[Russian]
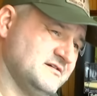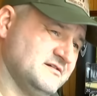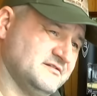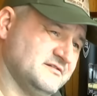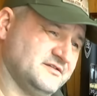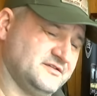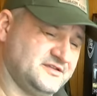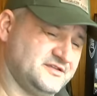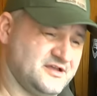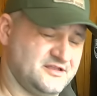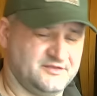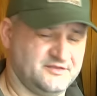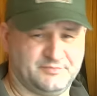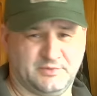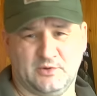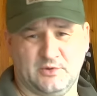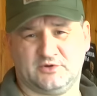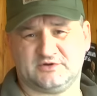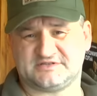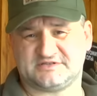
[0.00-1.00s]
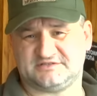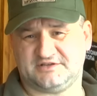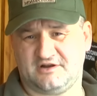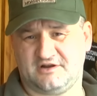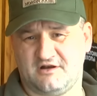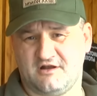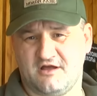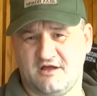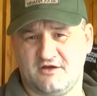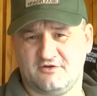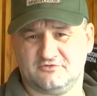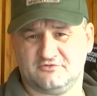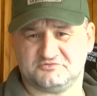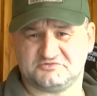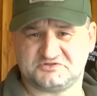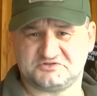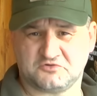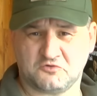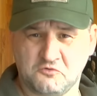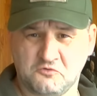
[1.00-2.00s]
Я неплохо
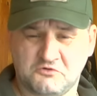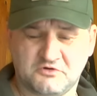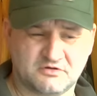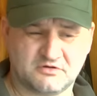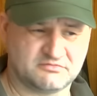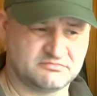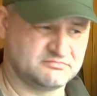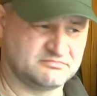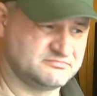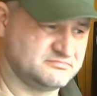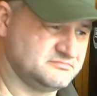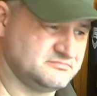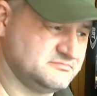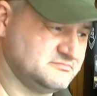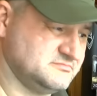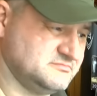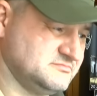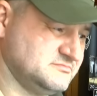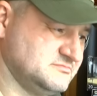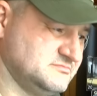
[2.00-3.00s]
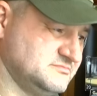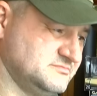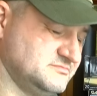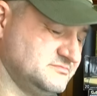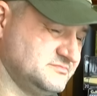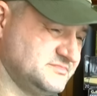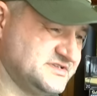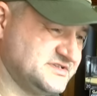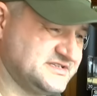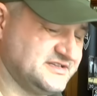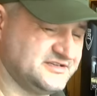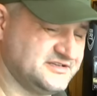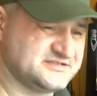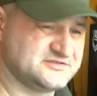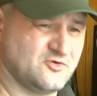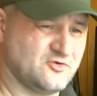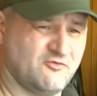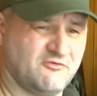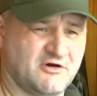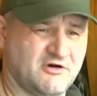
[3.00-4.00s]
стреляю с рук, из
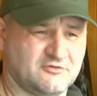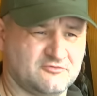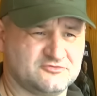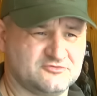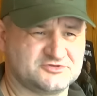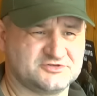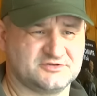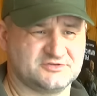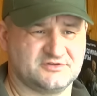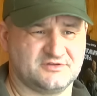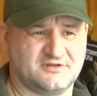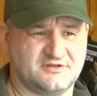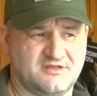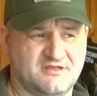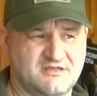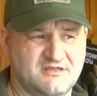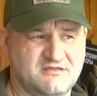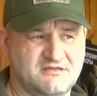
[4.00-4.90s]
нарезного оружия.